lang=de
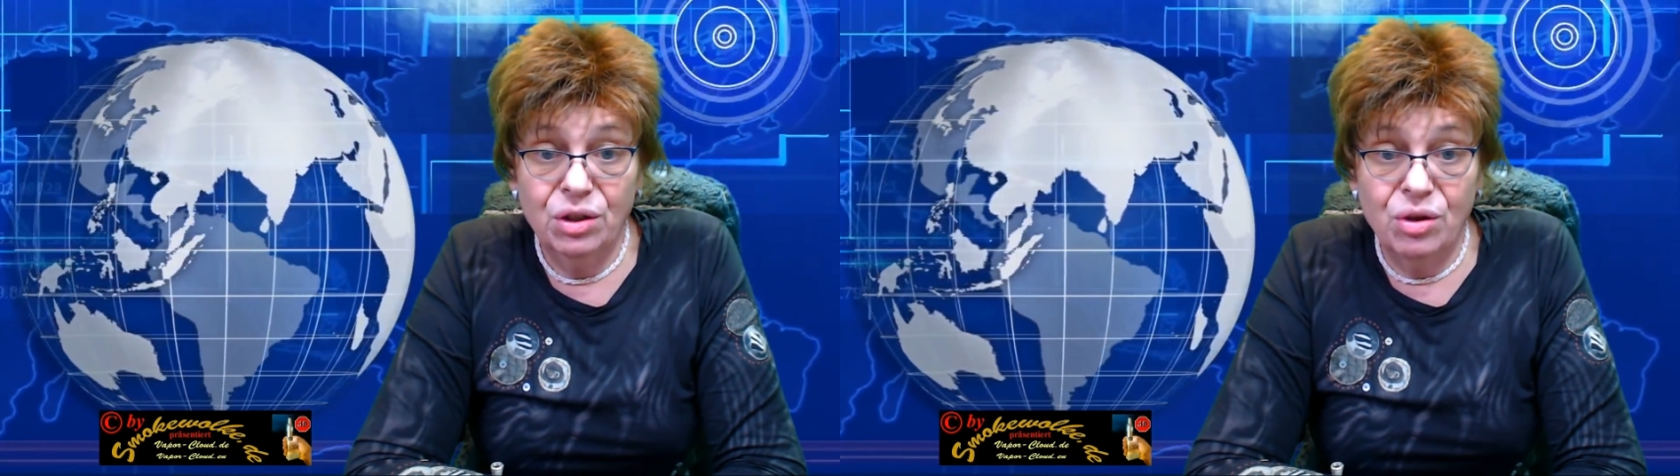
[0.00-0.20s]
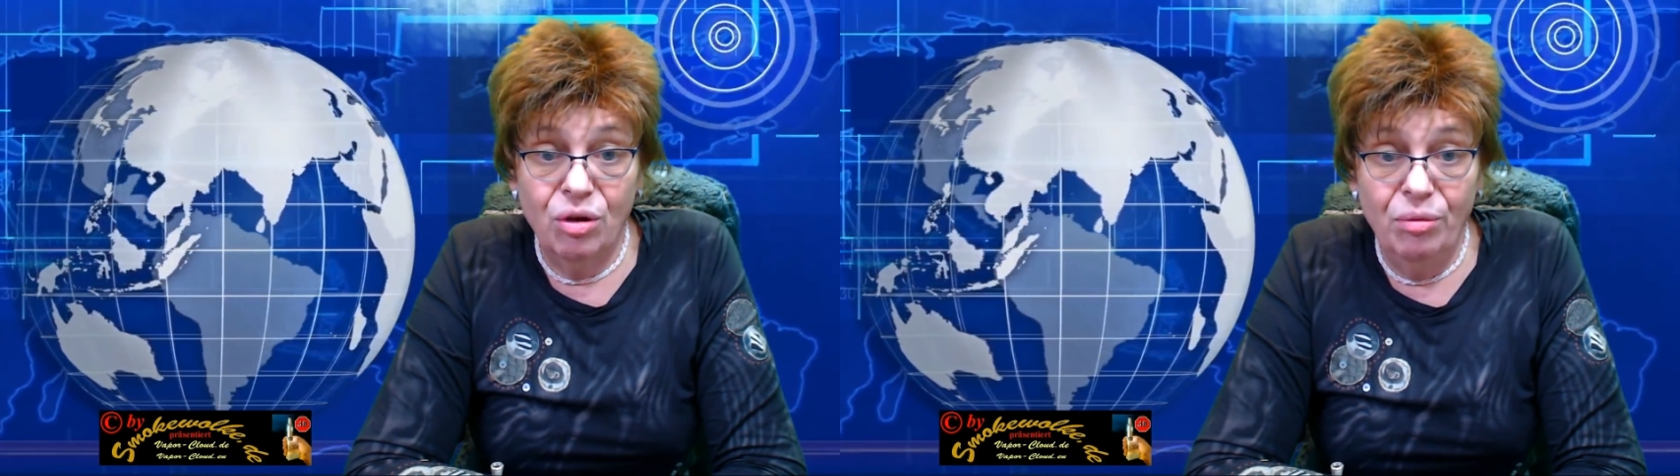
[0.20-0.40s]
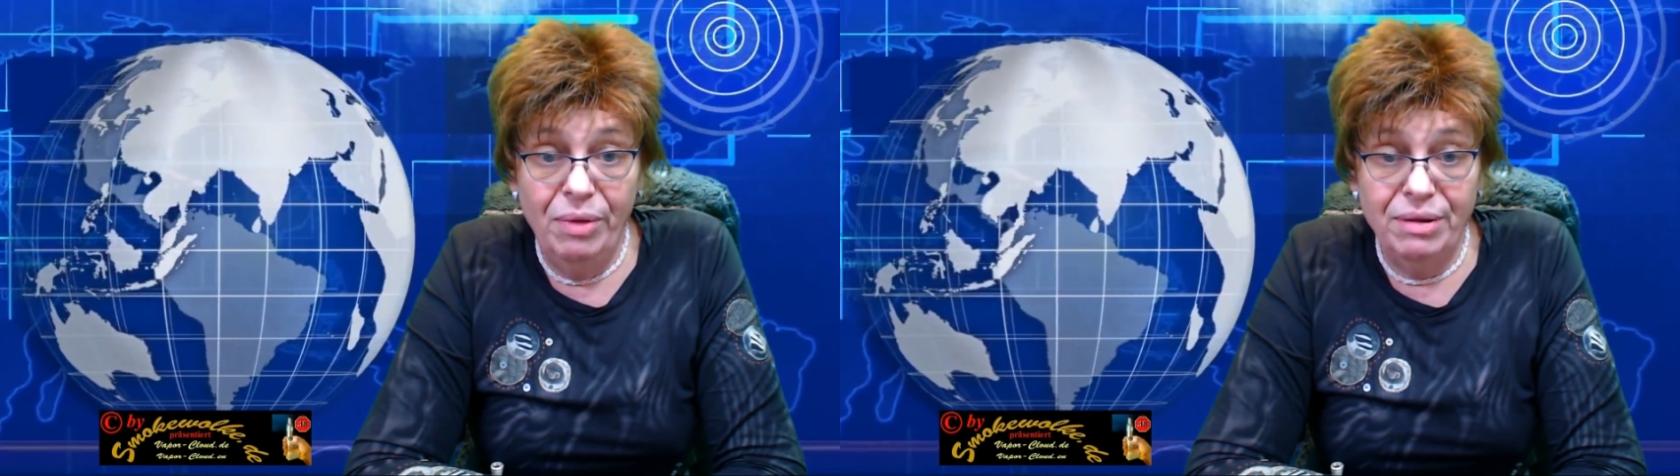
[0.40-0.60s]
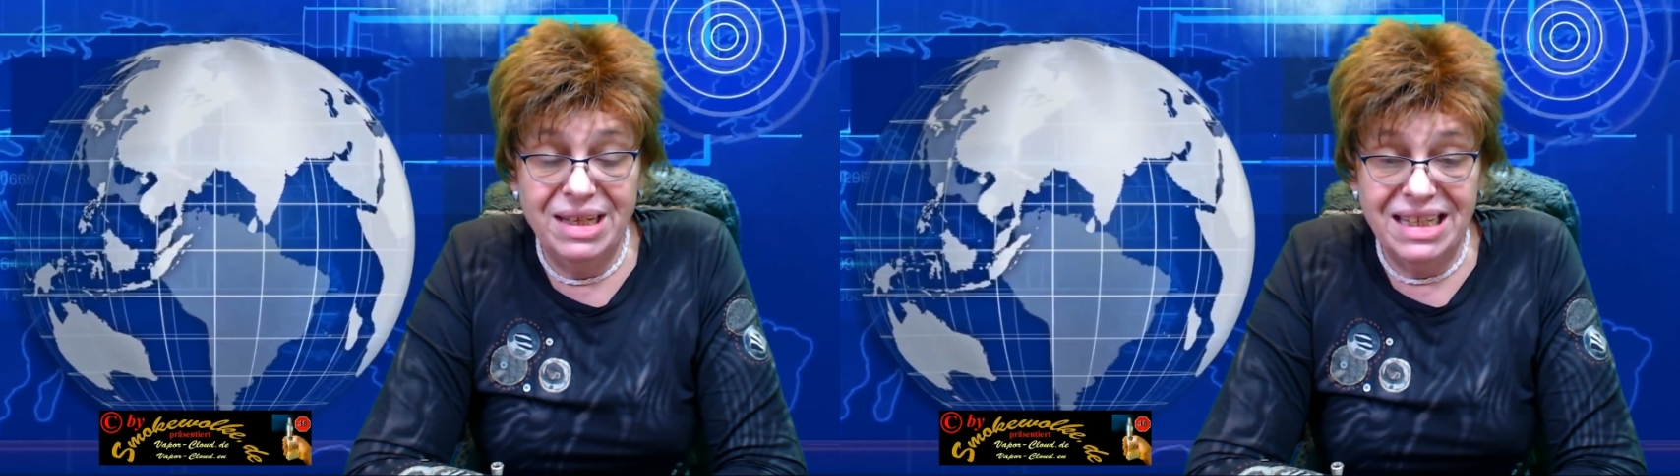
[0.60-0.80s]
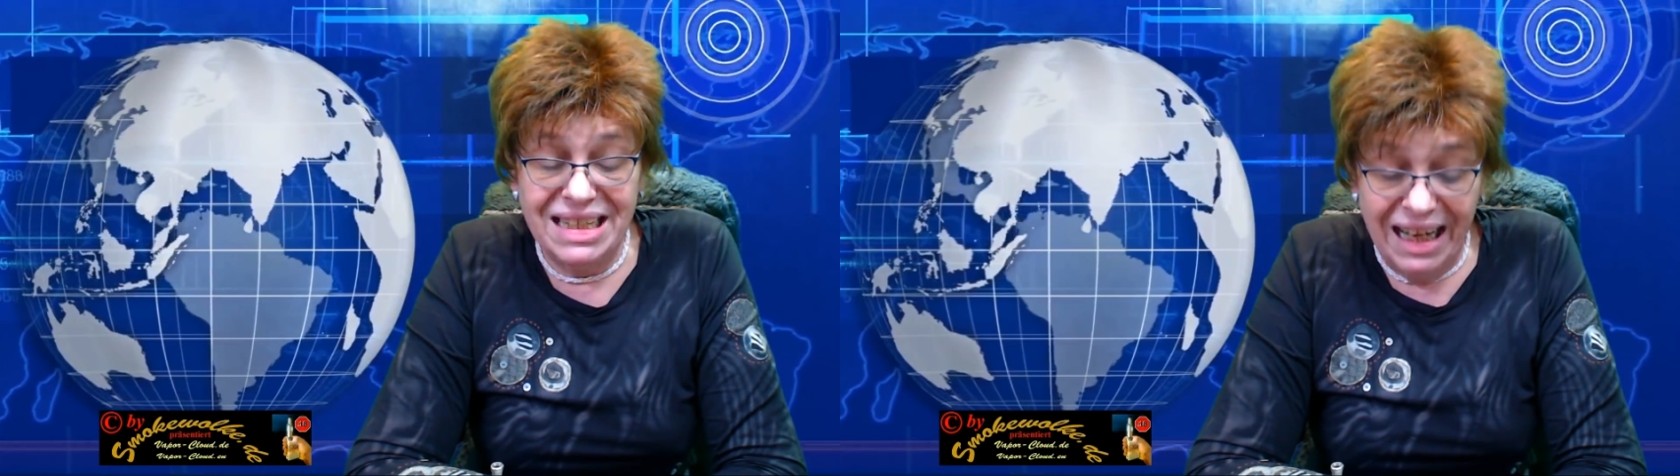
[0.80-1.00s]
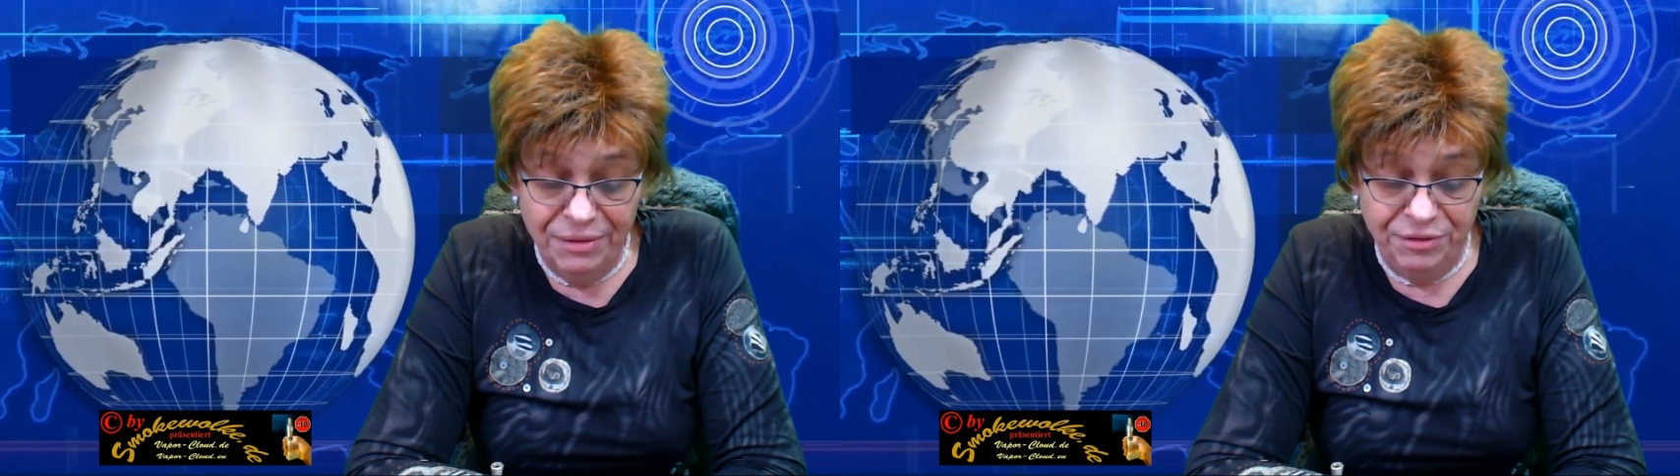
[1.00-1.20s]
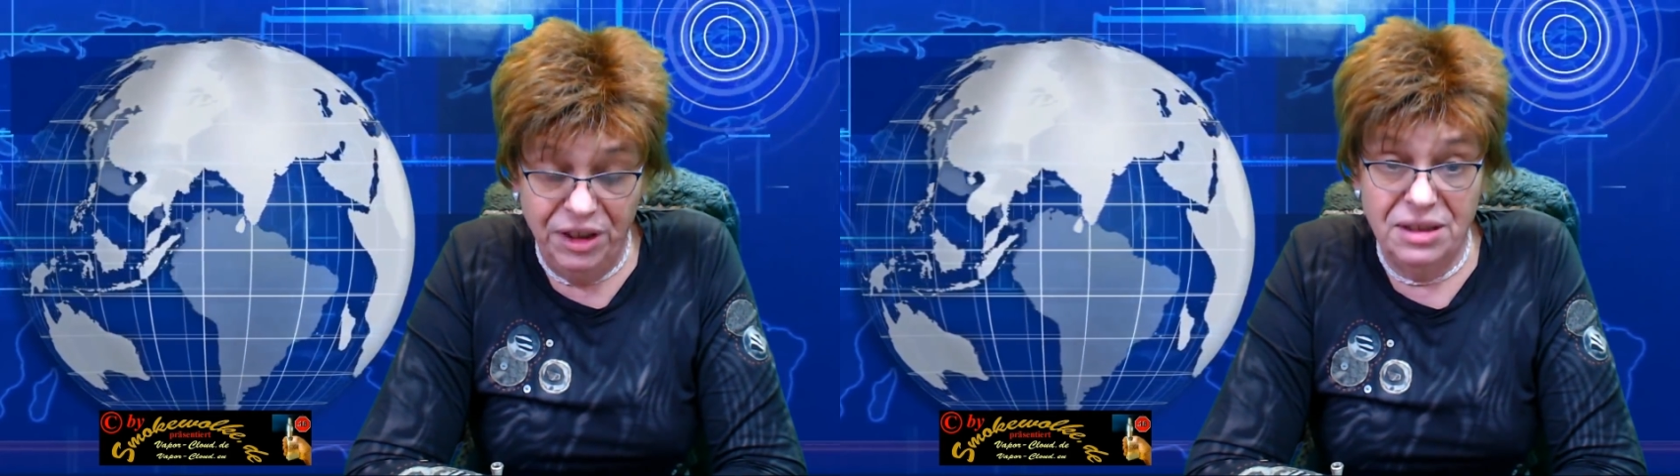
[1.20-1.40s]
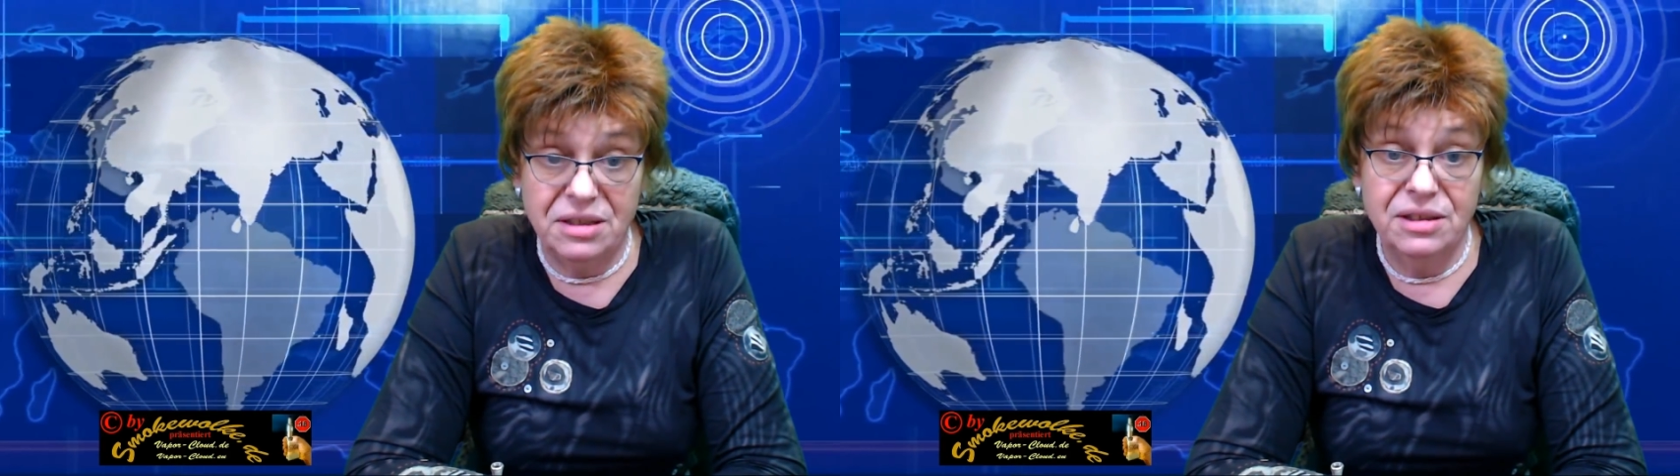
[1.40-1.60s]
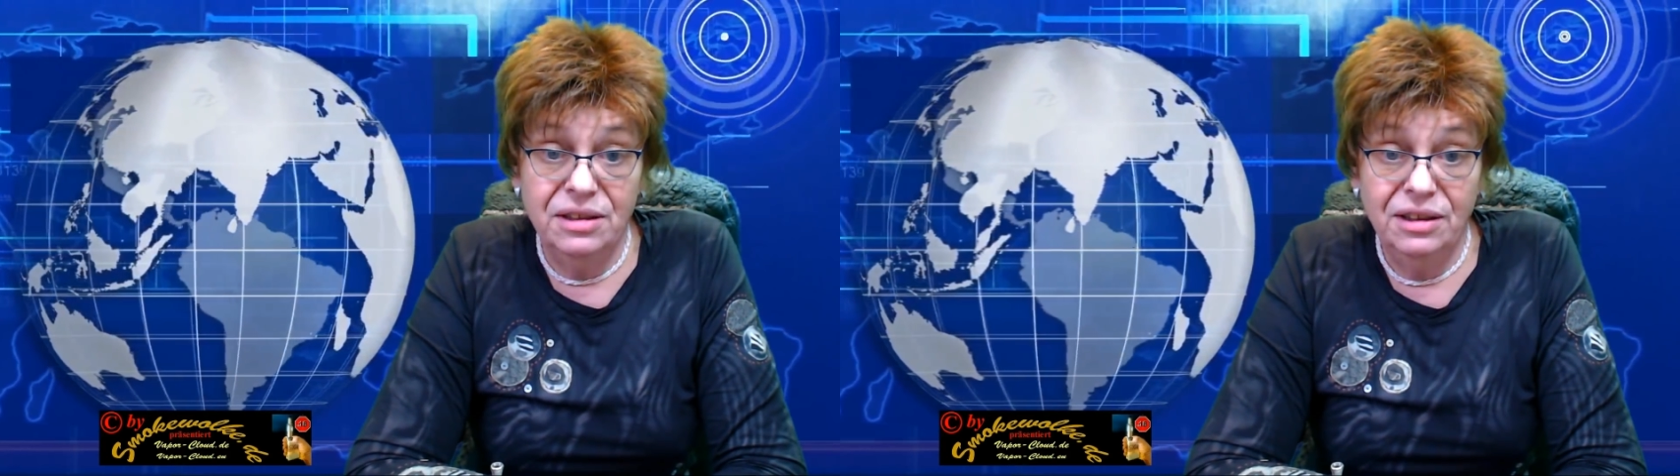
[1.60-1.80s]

Kommentarfeld.